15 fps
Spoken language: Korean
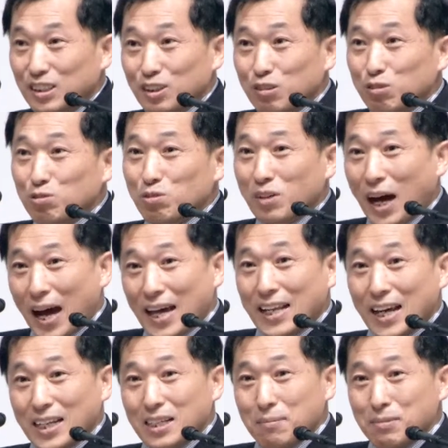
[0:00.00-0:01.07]
그 누구가
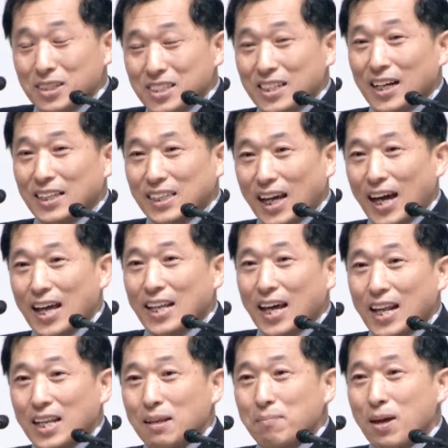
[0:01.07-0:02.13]
하나님인지를 알 때
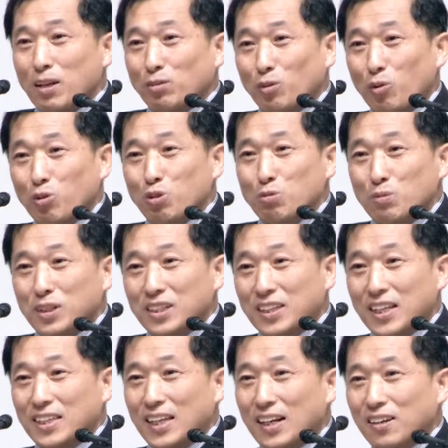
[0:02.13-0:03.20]
하나님의
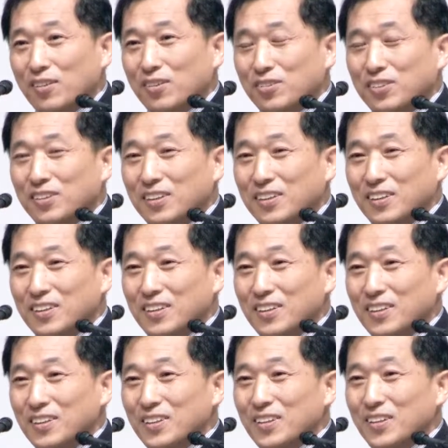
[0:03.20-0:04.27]
소유물이 된다는 것은
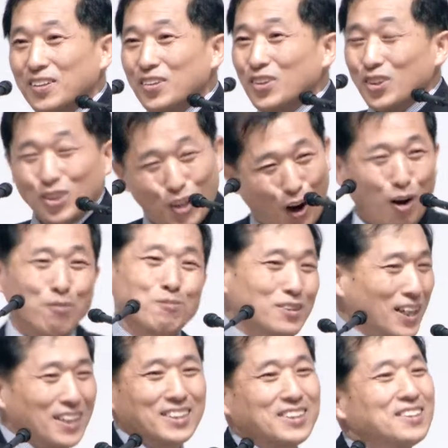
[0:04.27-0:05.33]

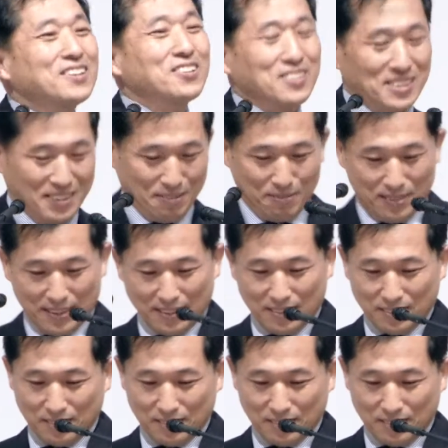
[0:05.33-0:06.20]
너무나 즐거운 일입니다.